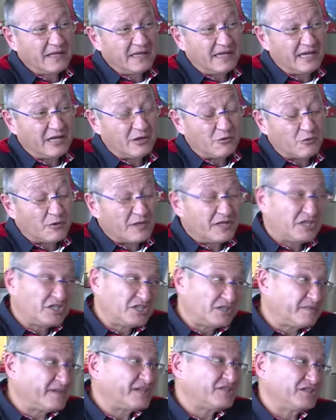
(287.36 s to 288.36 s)
il
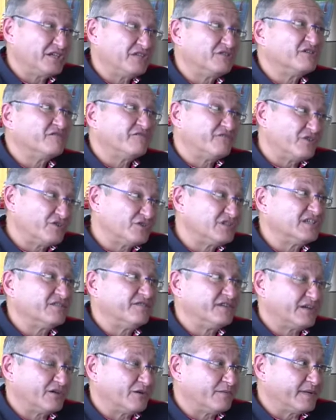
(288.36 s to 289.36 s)
15% forse
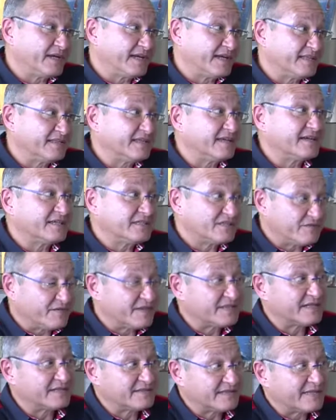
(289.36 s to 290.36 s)
verrà operato, il resto
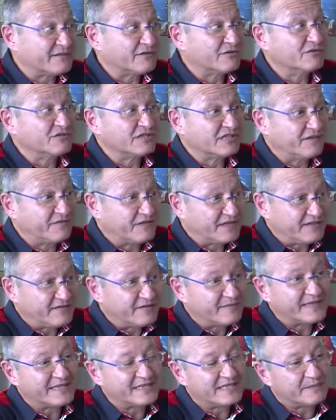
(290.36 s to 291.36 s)
va trattato
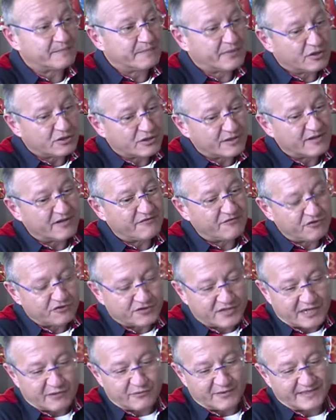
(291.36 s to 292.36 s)
conservativamente, però deve
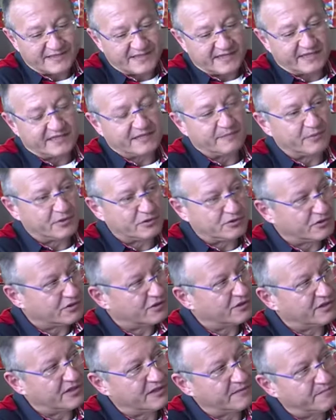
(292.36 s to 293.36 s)
affrontare una serie di
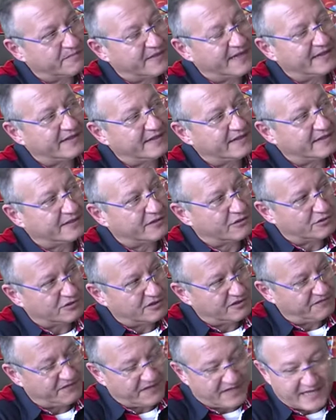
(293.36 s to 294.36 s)
protocolli ben
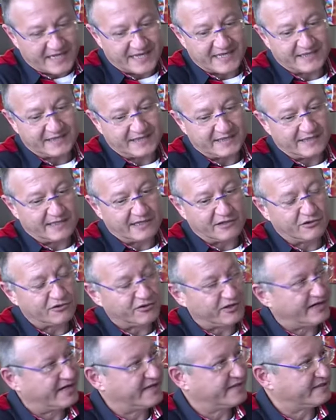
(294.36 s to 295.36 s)
codificati e
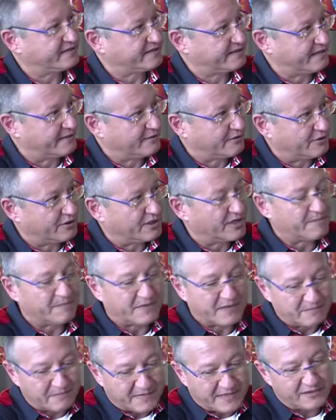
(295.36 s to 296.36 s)
correlati tra loro che
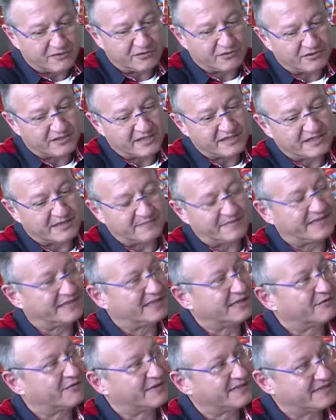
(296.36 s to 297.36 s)
permettono di
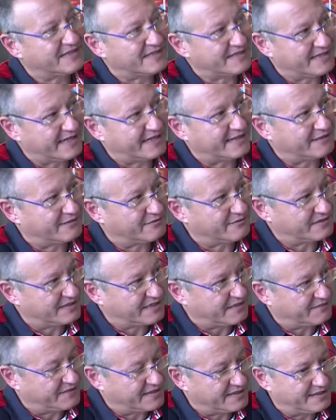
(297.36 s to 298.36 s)
intraprendere questa strada
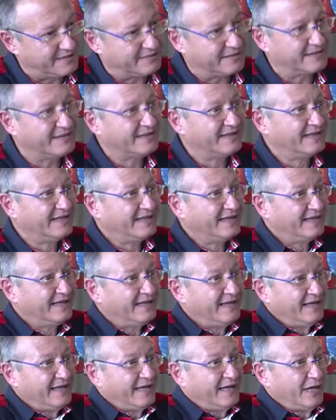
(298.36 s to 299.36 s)
conservativa.
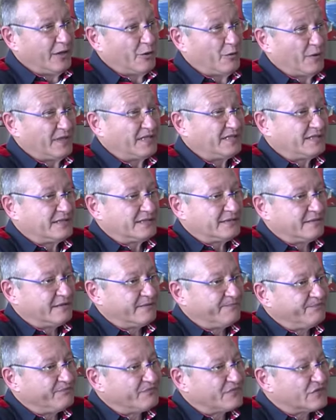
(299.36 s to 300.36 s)
Questo
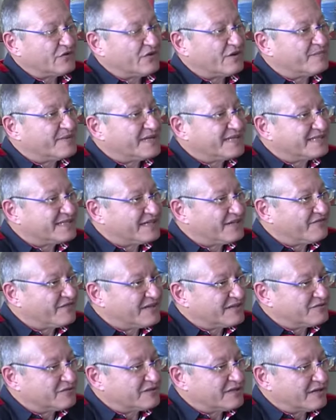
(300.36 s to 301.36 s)
mm, dovrebbe essere
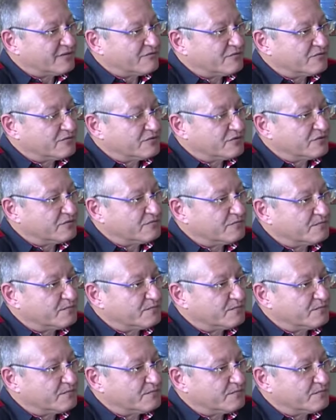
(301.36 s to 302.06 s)
fatto da un,